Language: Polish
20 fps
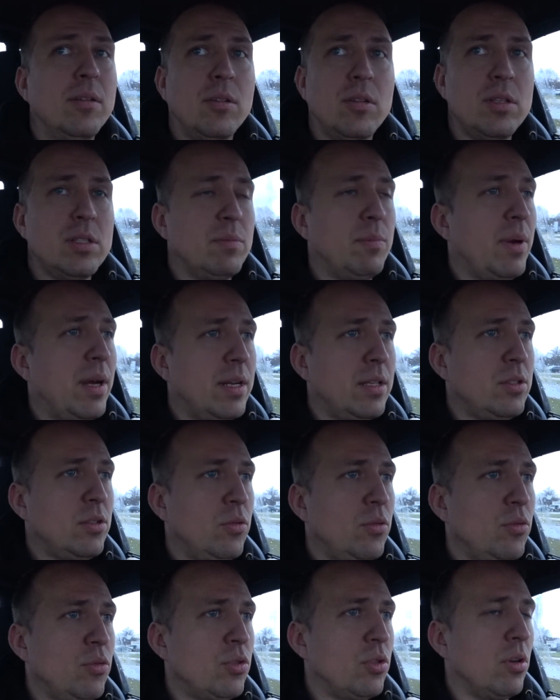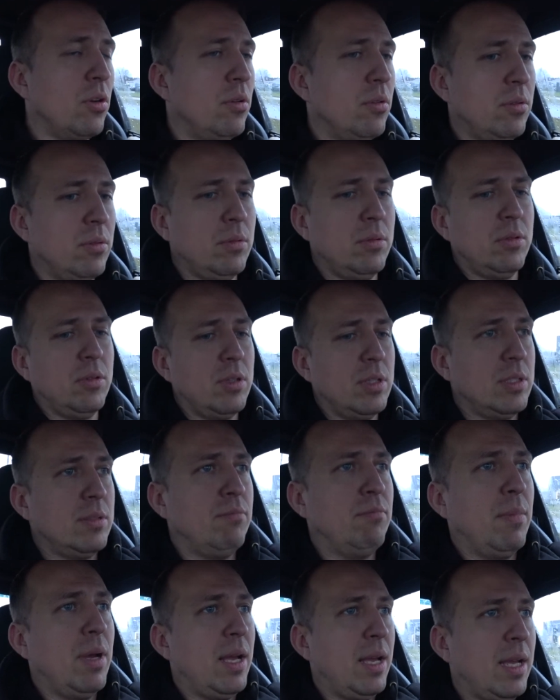To jest bardzo dużo. To jest
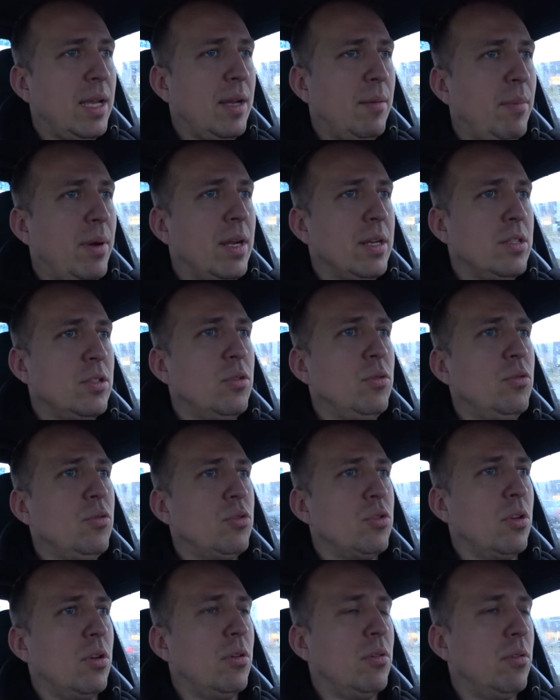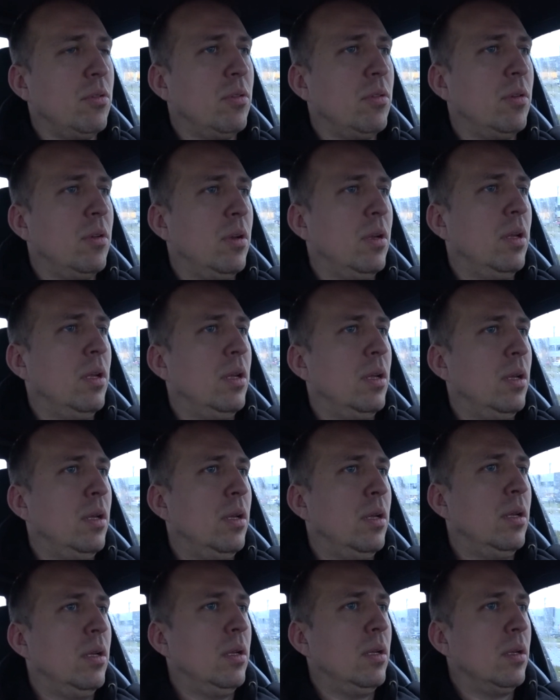mega bardzo dużo
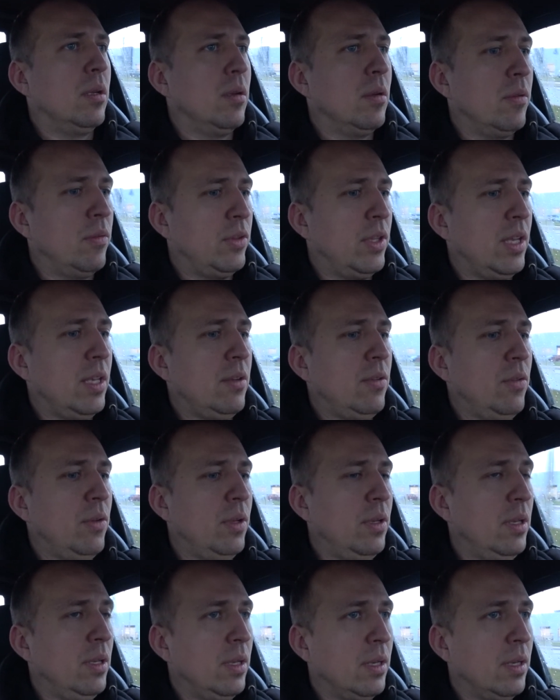w tej chwili.